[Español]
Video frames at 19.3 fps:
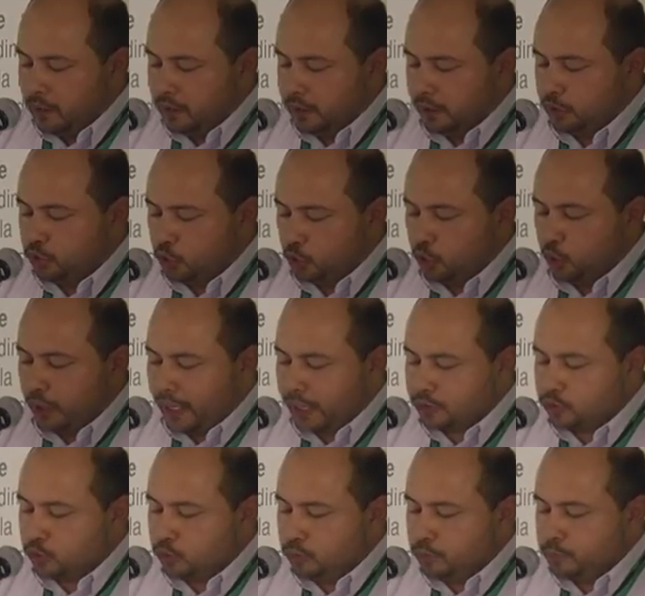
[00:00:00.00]
En todo
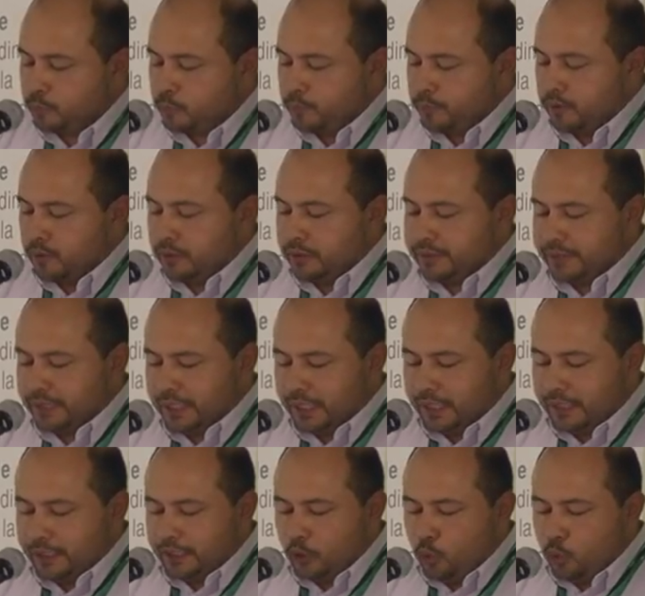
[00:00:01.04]
caso,
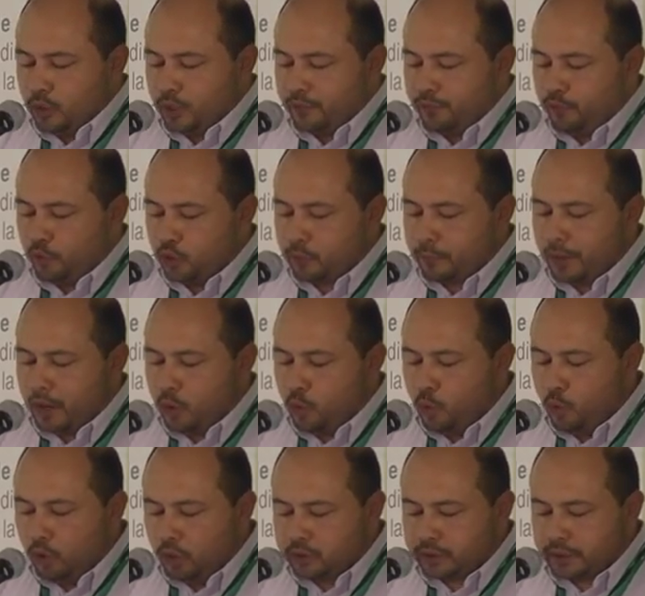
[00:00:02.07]
sea de una forma
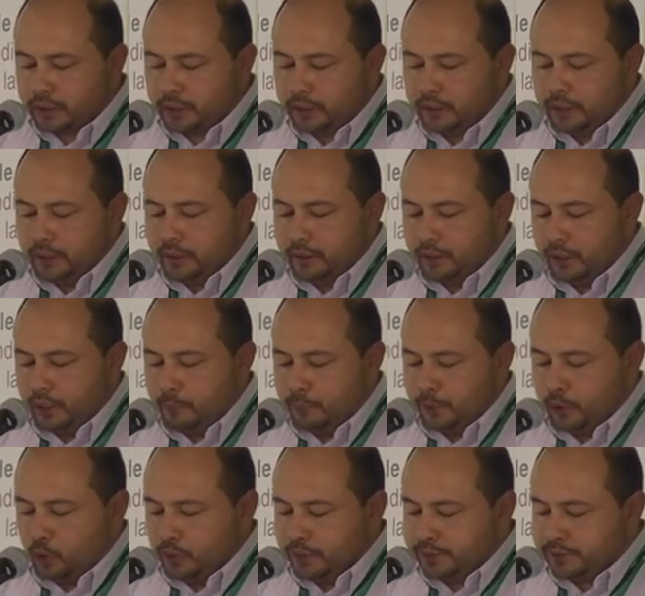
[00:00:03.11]
u otra, el
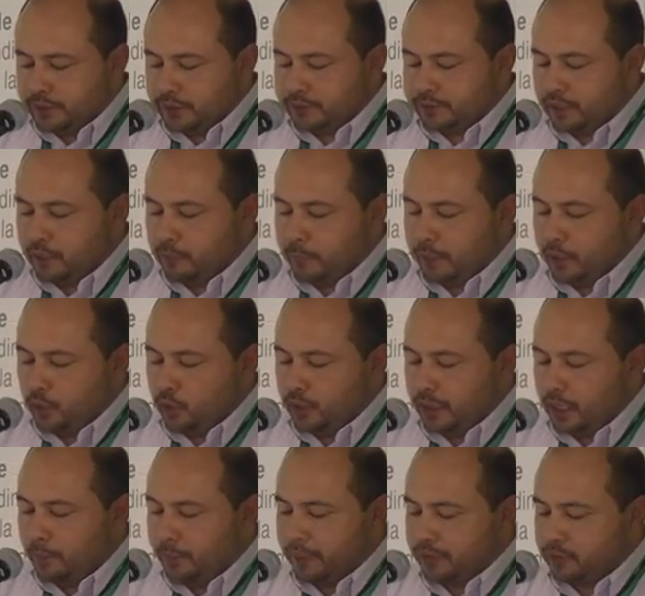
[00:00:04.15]
periodista está en medio de
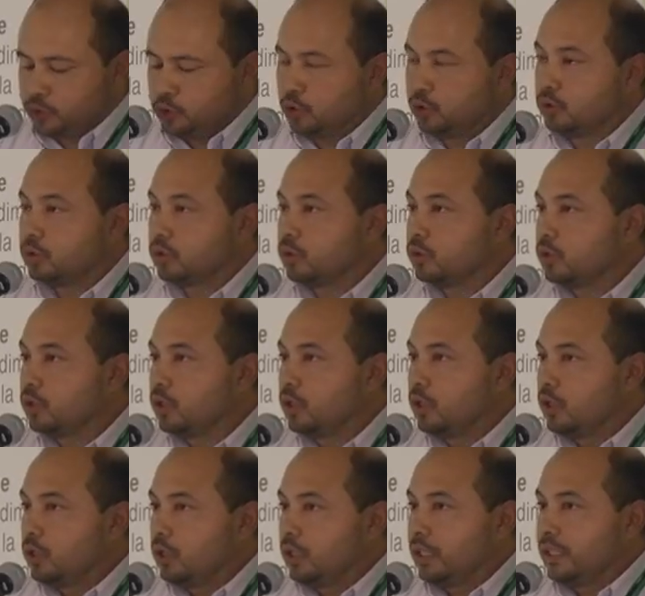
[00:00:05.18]
la presión,
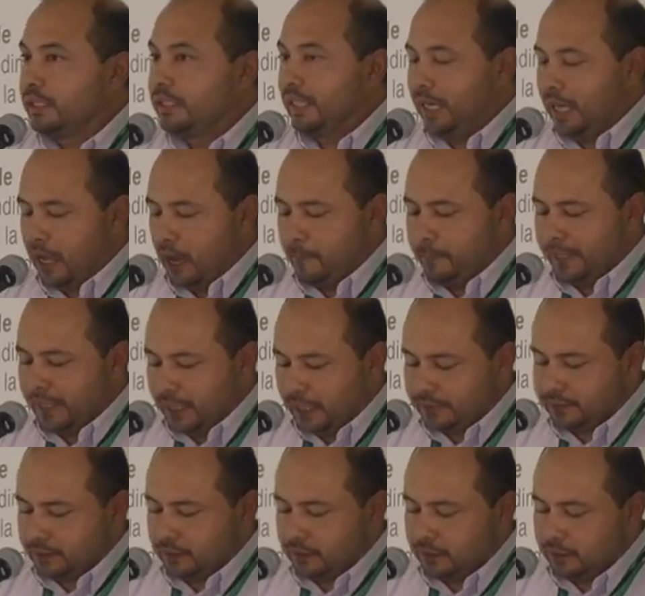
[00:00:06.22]
de la
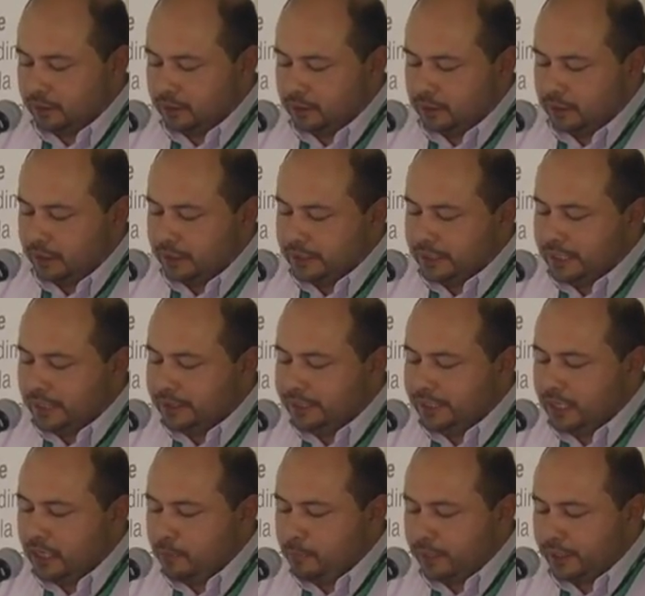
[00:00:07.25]
amenaza y el
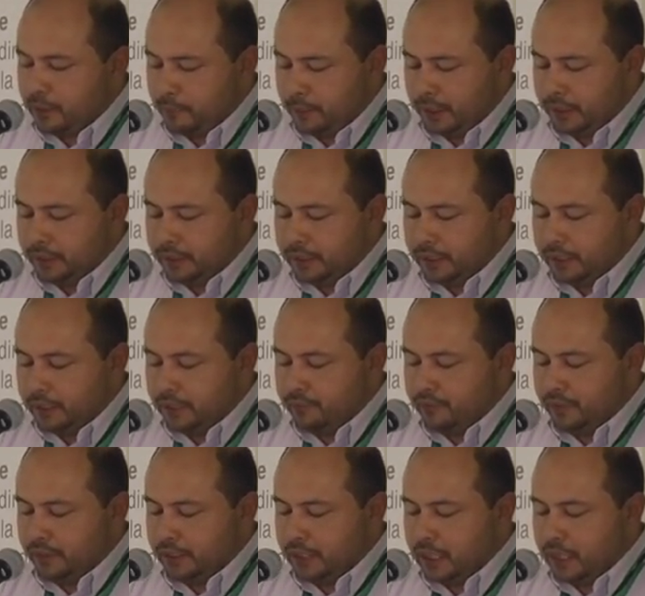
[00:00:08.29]
dilema que plantea
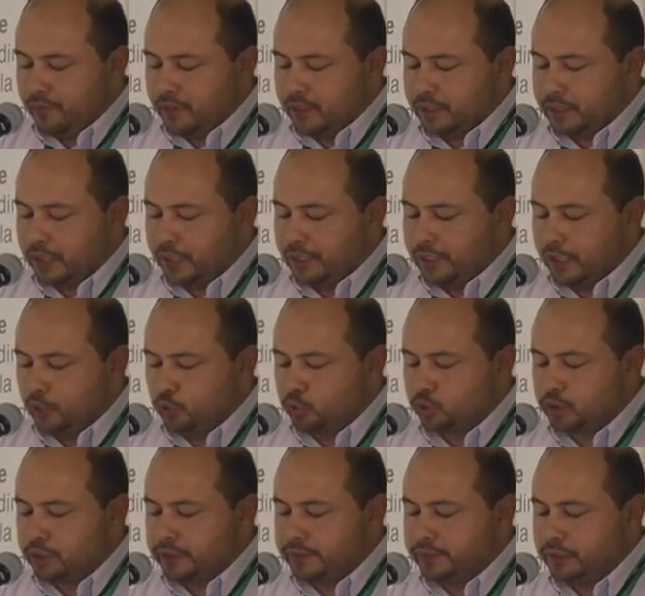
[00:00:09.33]
defender la verdad y la
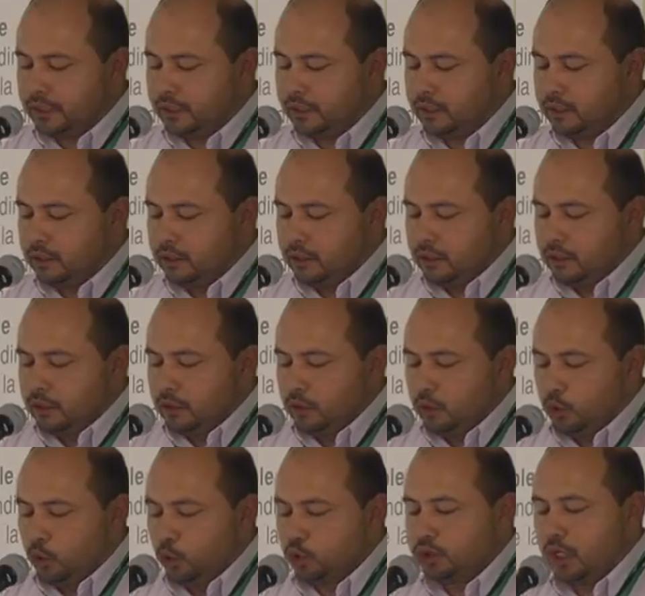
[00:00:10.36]
justicia
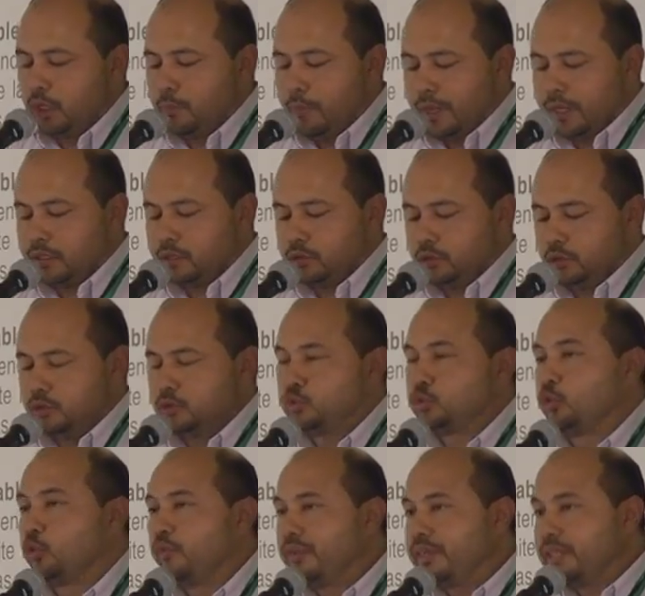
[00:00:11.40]
o salvar
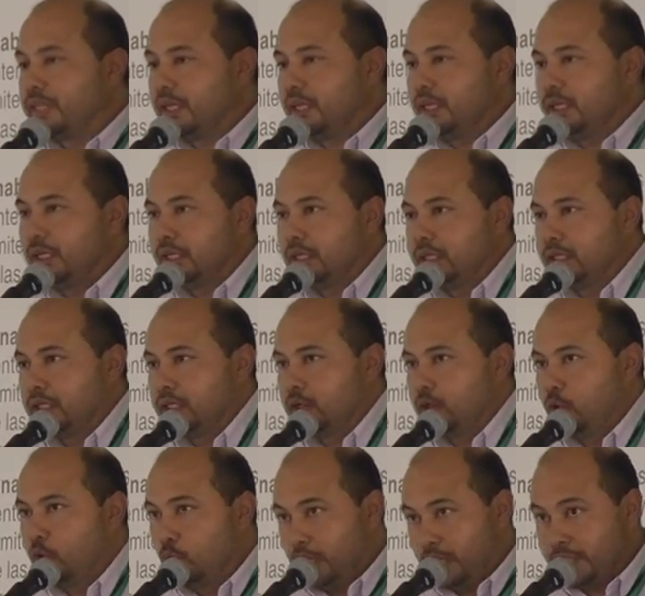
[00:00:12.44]
su vida
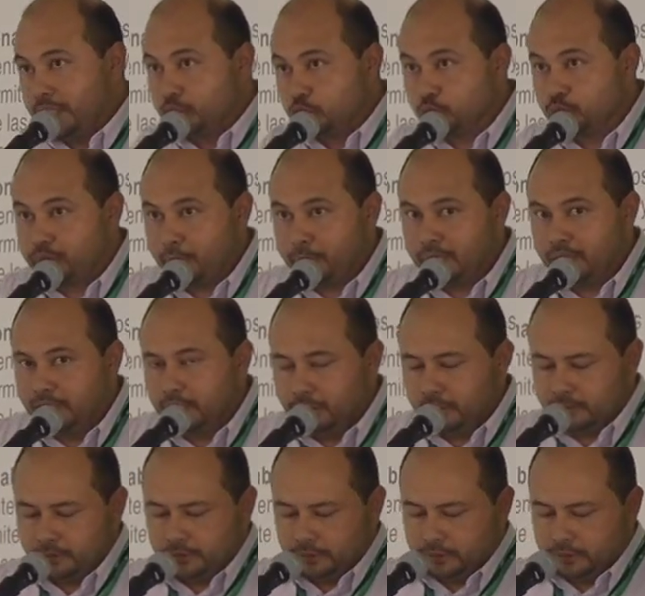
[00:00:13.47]
o la de su familia.